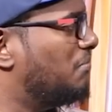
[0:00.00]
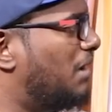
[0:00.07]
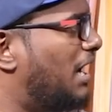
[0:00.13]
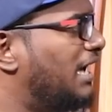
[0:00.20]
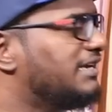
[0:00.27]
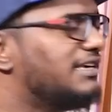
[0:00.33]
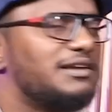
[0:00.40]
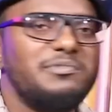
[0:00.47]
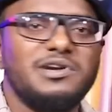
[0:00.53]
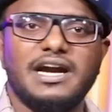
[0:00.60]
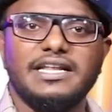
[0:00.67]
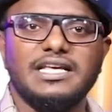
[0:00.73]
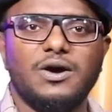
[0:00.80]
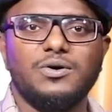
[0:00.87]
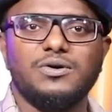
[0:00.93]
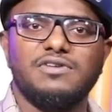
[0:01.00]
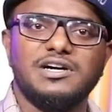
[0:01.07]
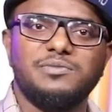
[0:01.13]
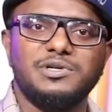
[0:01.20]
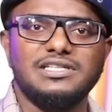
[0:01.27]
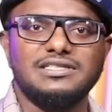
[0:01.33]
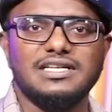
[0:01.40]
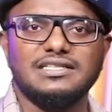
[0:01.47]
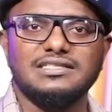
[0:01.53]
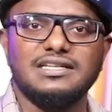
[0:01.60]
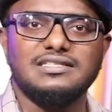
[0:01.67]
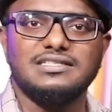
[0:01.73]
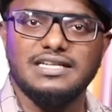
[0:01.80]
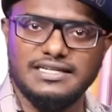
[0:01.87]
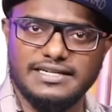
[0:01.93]
பயங்கரமான அடி அவங்க வாங்கும்போது
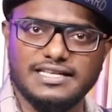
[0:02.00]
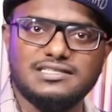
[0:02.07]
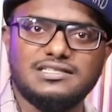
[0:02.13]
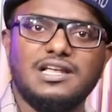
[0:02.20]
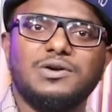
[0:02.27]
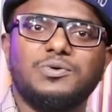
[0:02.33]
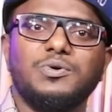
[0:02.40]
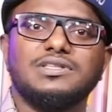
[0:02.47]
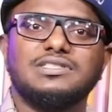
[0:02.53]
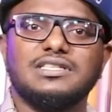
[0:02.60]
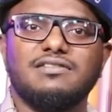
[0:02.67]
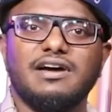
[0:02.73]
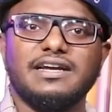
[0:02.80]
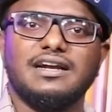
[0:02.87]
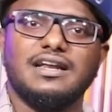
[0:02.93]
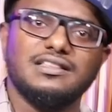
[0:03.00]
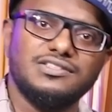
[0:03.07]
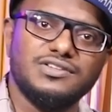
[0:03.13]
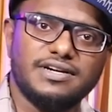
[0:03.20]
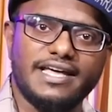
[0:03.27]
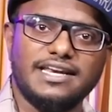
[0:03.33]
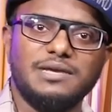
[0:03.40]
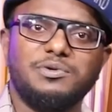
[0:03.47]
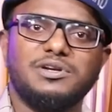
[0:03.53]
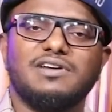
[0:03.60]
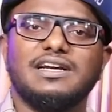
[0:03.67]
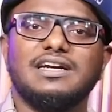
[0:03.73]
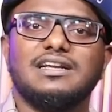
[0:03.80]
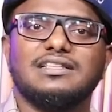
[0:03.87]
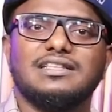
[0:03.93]
தெரிஞ்சிருச்சு டெஸ்ட்லாம் கூட சேர்ந்து வாங்கிட்டு இருந்துச்சு நிறைய பேர்
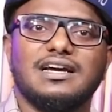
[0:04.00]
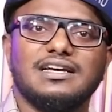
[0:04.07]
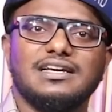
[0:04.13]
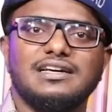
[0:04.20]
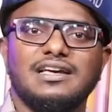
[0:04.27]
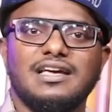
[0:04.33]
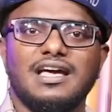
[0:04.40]
வாங்கிட்டு இருந்தாங்க